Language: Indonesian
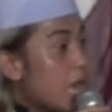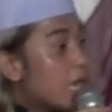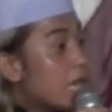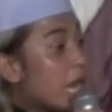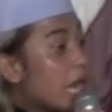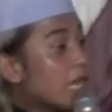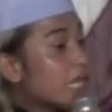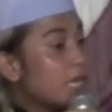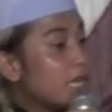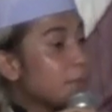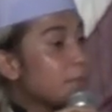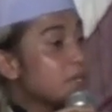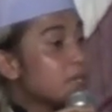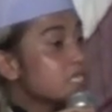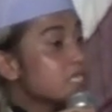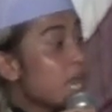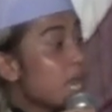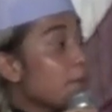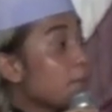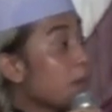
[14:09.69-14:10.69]
lagi
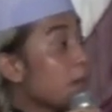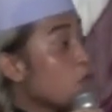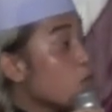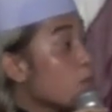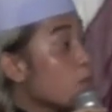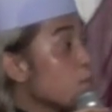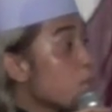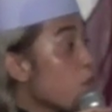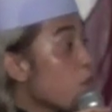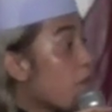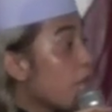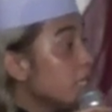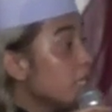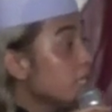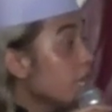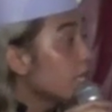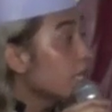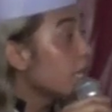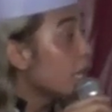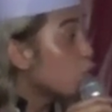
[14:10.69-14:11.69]
bersama
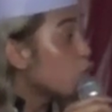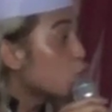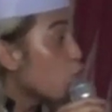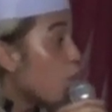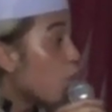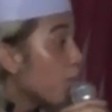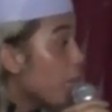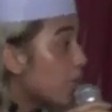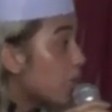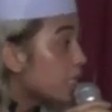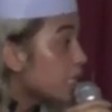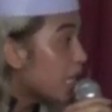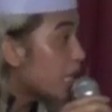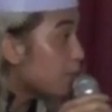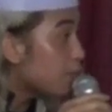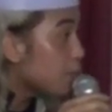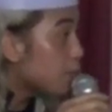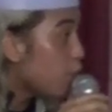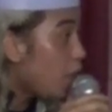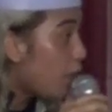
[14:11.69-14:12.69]
rombongannya yaitu umatnya
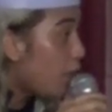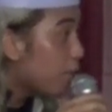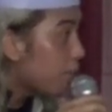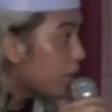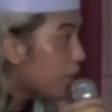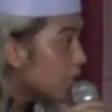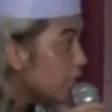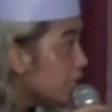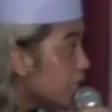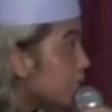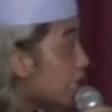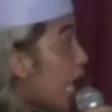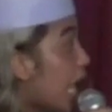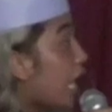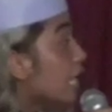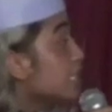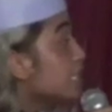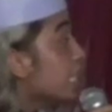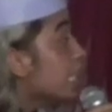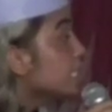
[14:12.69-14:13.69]
Nabi Muhammad ditanya